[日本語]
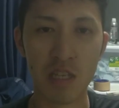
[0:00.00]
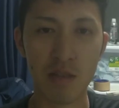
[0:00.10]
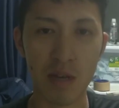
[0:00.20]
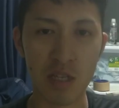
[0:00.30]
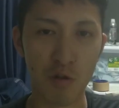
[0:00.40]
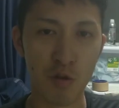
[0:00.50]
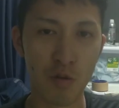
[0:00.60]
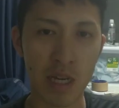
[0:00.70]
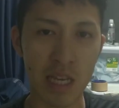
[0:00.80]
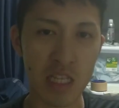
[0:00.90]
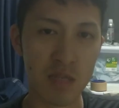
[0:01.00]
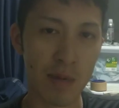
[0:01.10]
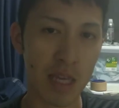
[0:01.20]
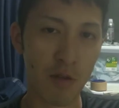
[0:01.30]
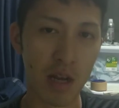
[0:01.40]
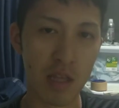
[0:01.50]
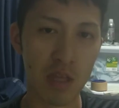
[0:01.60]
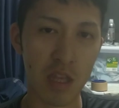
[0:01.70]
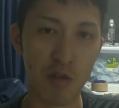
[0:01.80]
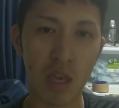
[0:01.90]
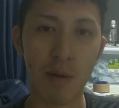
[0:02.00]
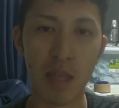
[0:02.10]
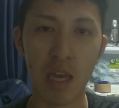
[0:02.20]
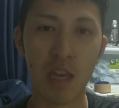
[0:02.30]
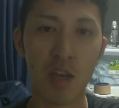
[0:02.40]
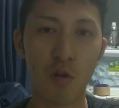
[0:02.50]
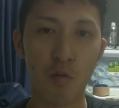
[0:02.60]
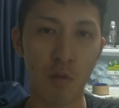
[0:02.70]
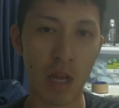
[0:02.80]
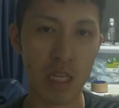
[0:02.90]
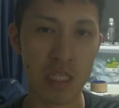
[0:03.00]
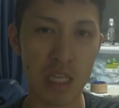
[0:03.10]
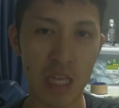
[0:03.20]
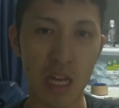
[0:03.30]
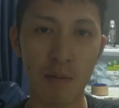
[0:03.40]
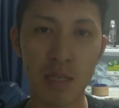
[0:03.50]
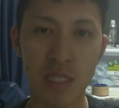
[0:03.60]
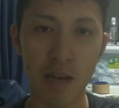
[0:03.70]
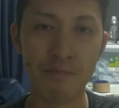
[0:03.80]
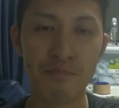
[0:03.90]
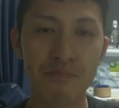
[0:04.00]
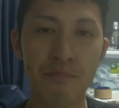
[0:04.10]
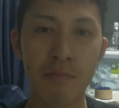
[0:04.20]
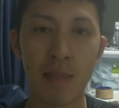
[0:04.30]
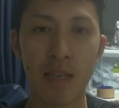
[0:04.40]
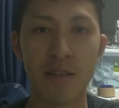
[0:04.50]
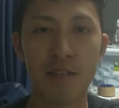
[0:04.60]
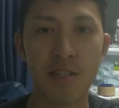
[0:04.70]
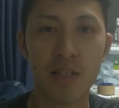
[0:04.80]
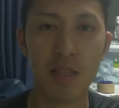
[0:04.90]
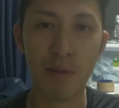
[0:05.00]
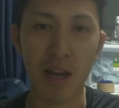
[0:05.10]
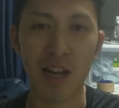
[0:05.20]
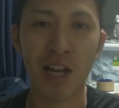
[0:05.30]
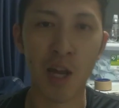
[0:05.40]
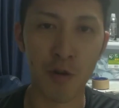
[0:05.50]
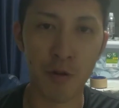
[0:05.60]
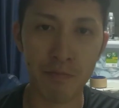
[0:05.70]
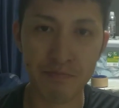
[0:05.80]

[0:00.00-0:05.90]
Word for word: まあ、人の評価を気にすべきなのかっていうテーマでお話しさせていただきましたでまああの